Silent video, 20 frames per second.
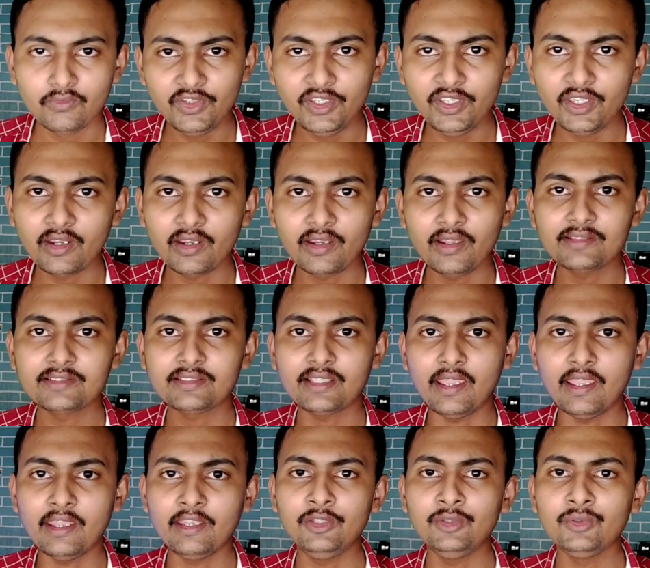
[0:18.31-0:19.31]
फियरलेस
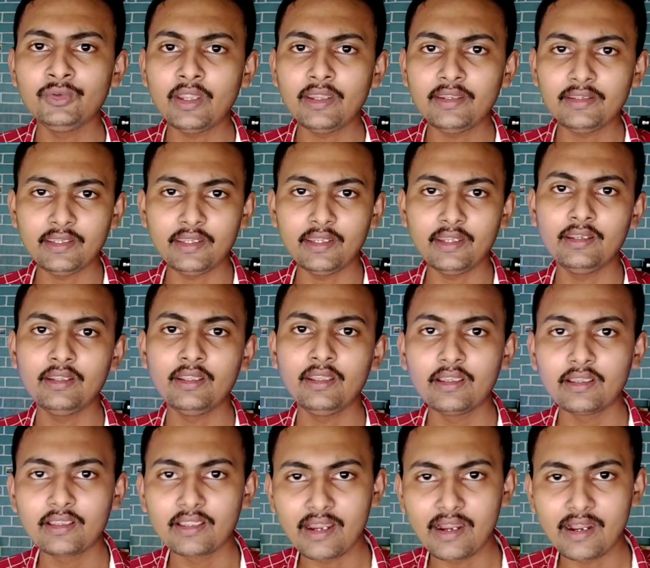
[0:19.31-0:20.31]
एंड
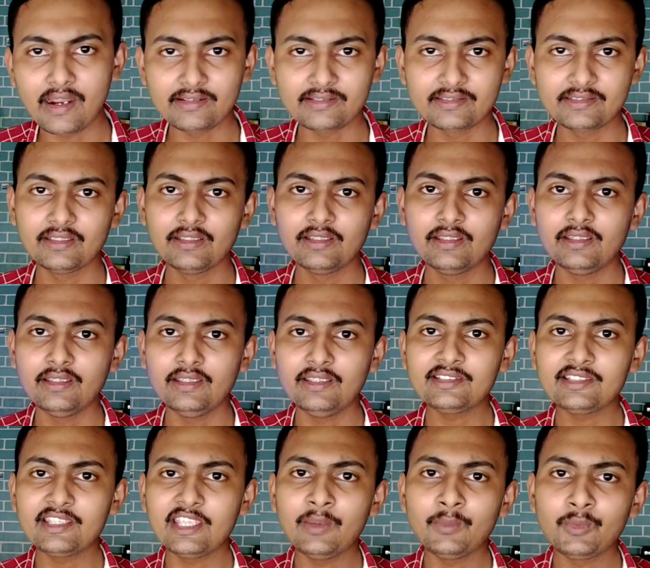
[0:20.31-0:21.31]
यूनाइटेड गार्ड्स
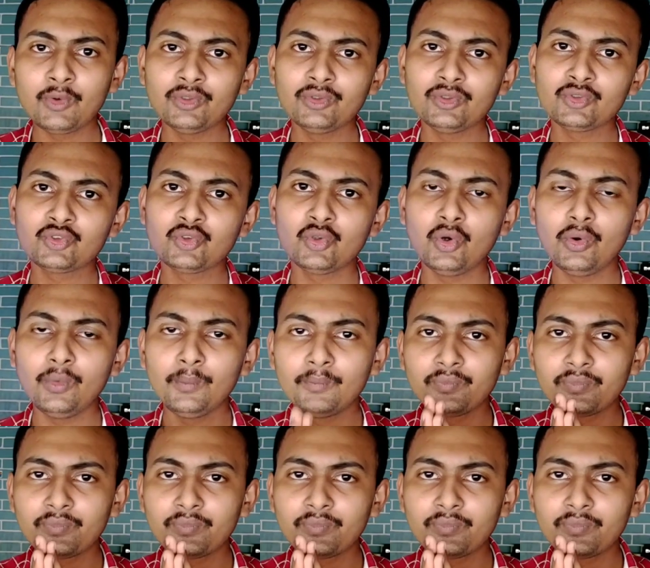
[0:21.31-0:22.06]
इस गेम को दोस्तों